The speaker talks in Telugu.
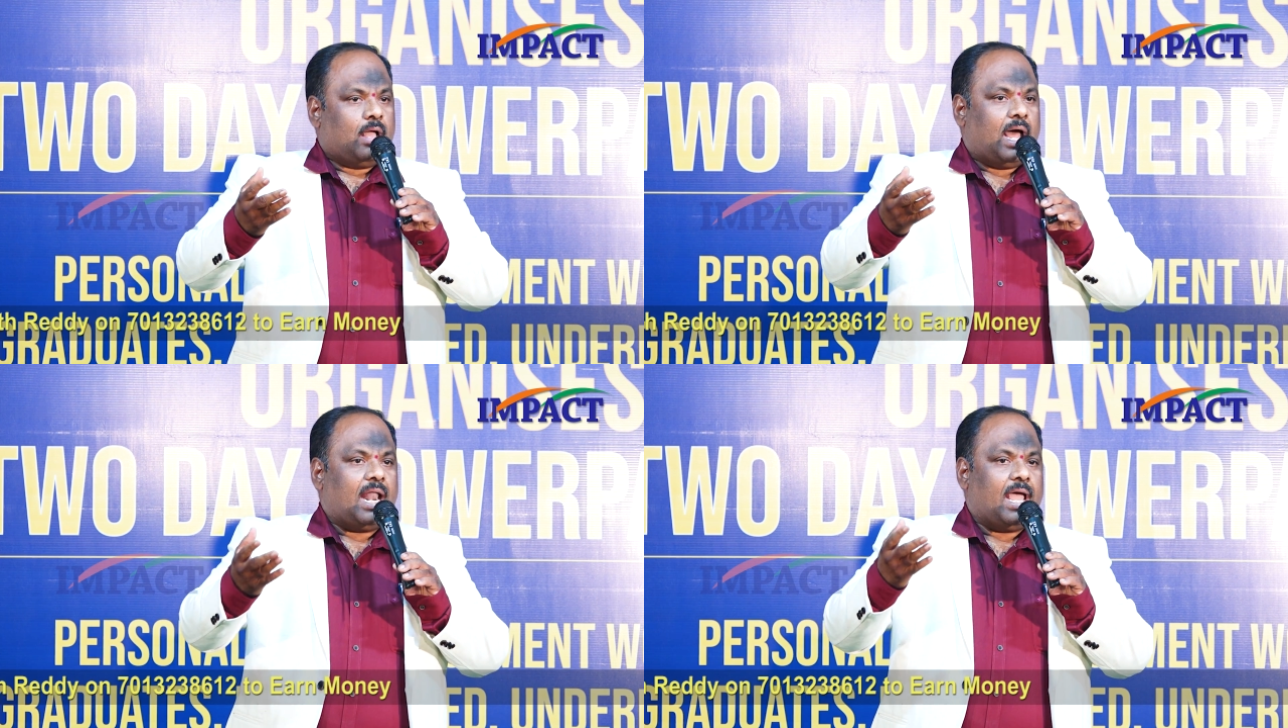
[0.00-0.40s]

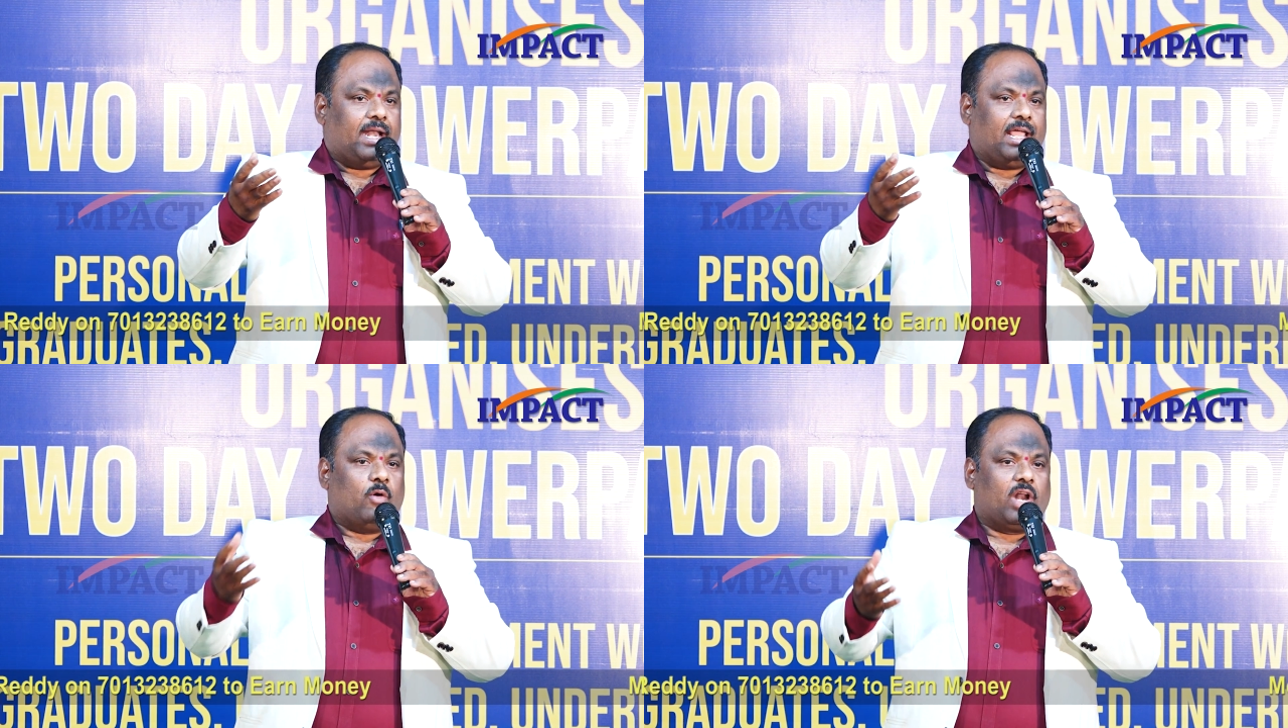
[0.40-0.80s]
అలా
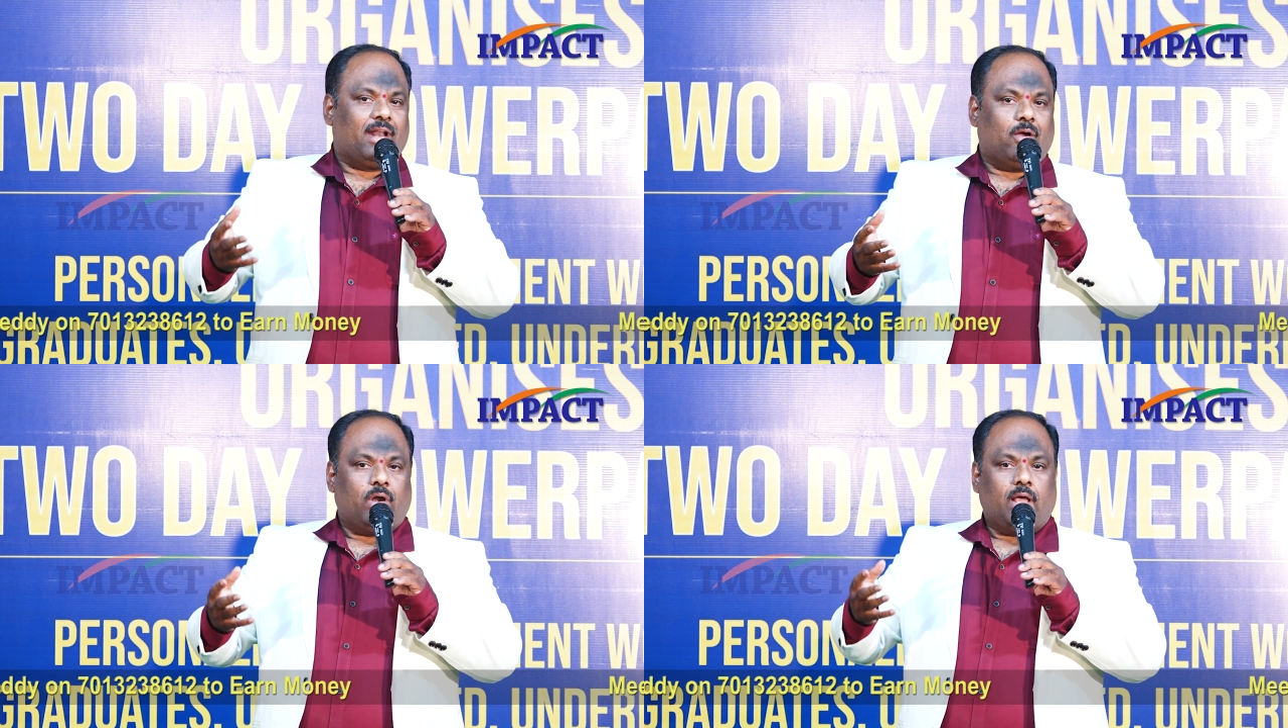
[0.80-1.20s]
అయినా
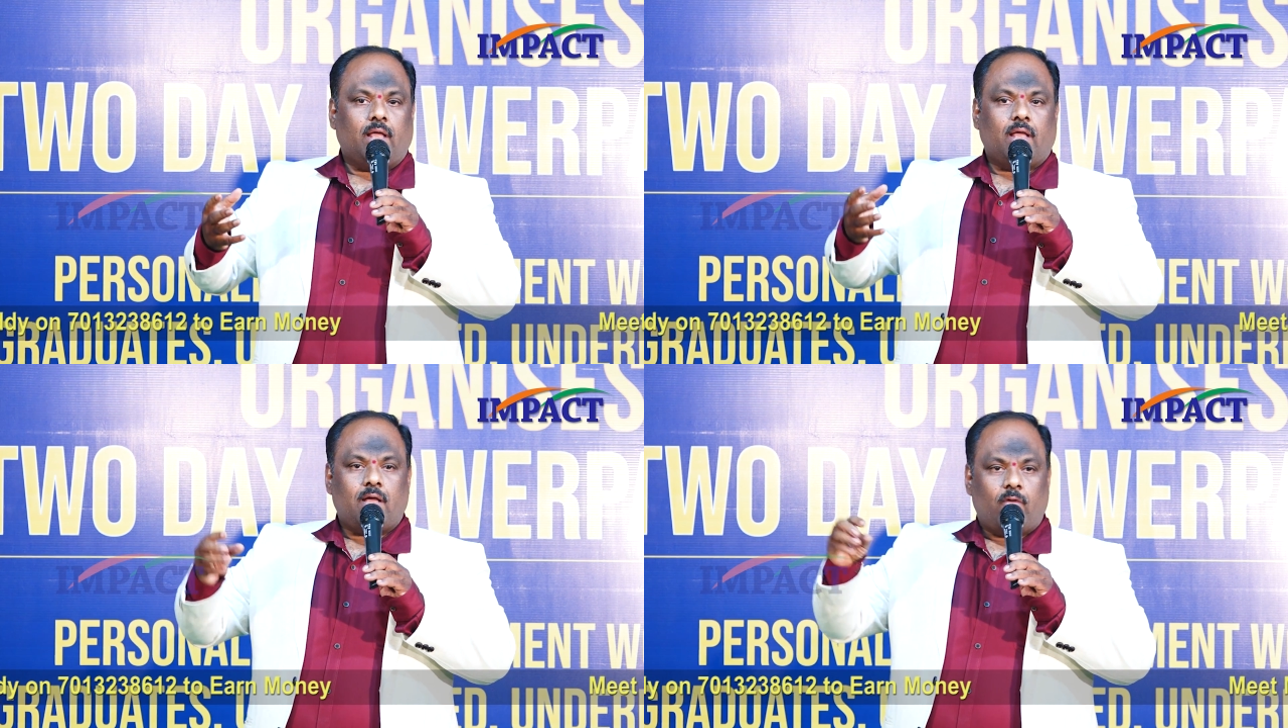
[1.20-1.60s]
ఎవరైనా కూడా
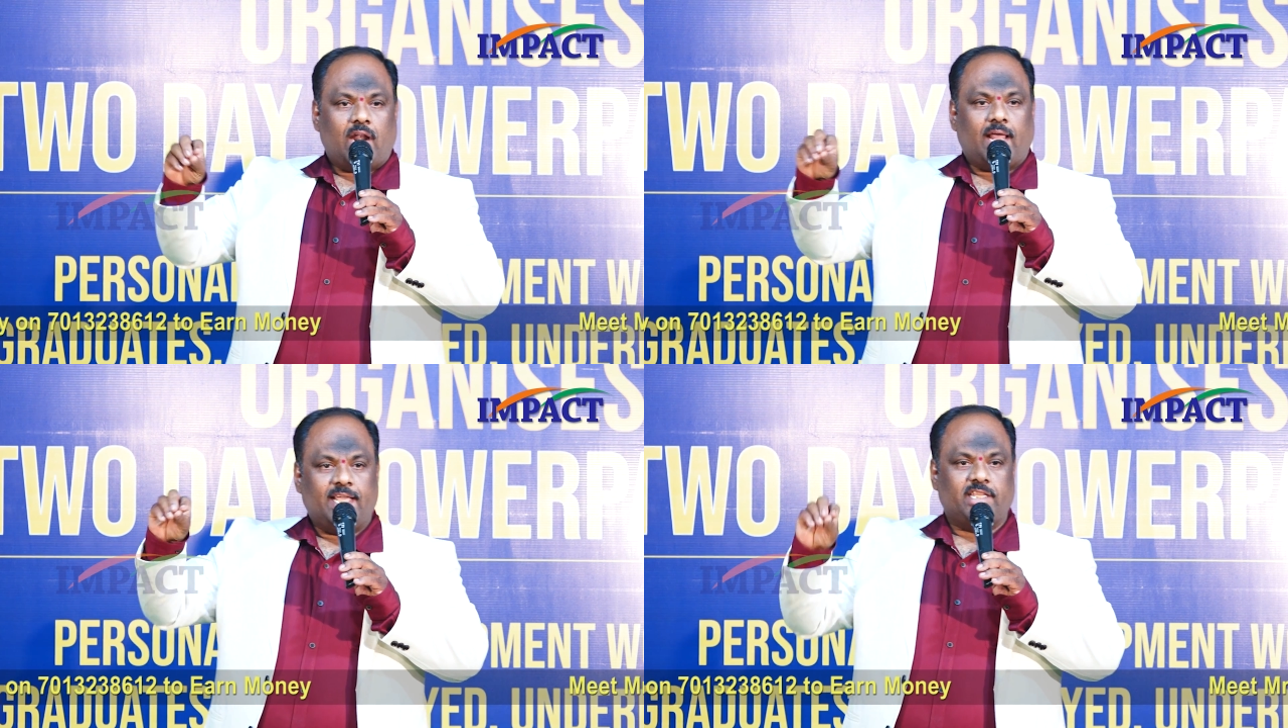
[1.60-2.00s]

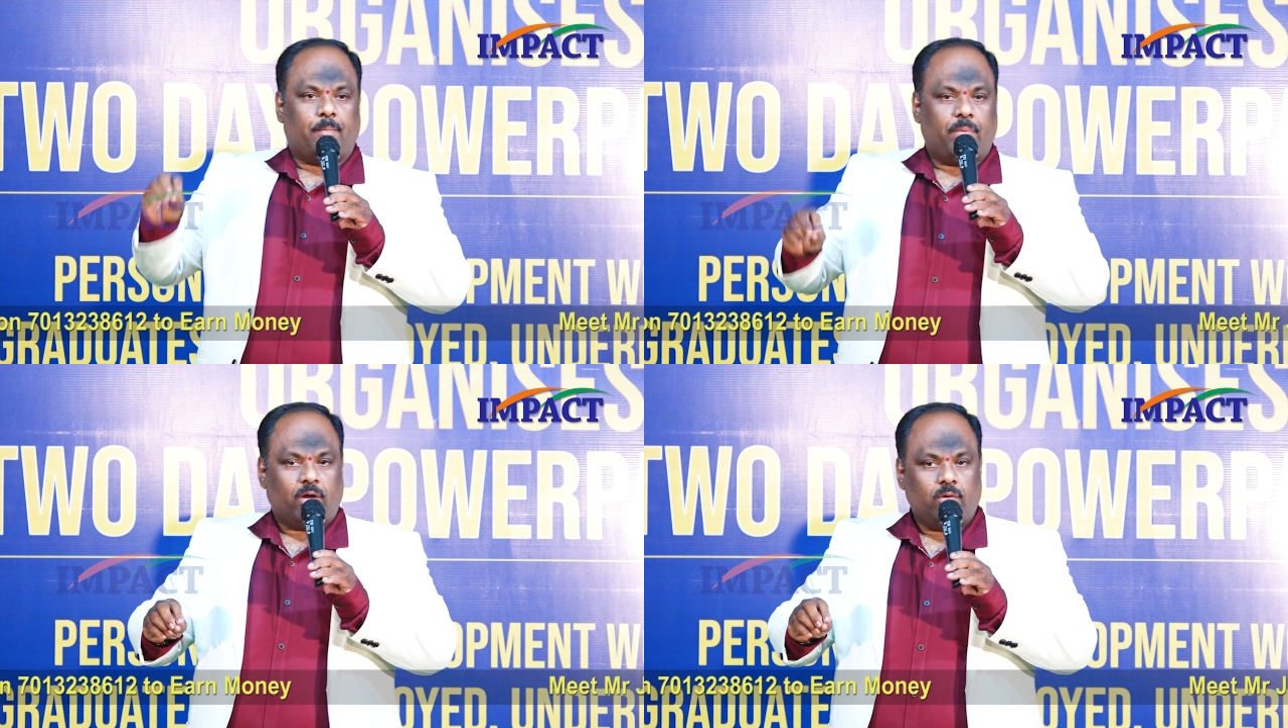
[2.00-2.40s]
వాళ్ళు అదే
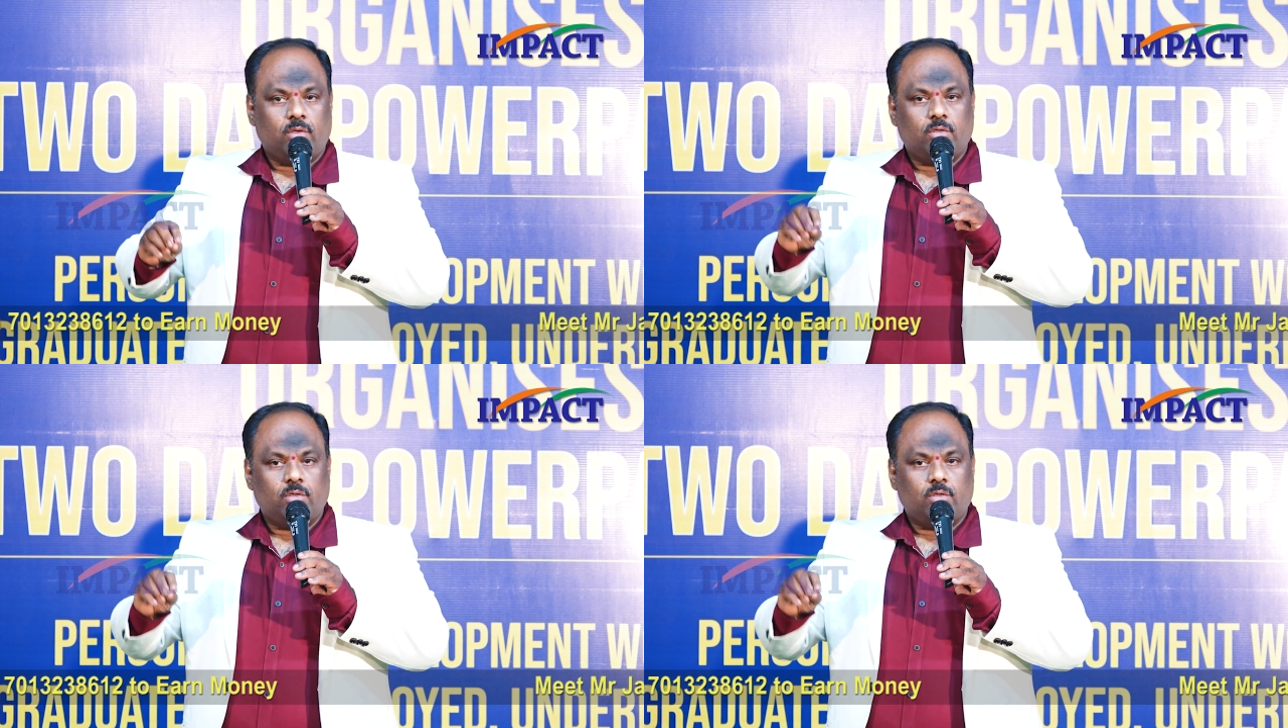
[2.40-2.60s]
చెప్పారు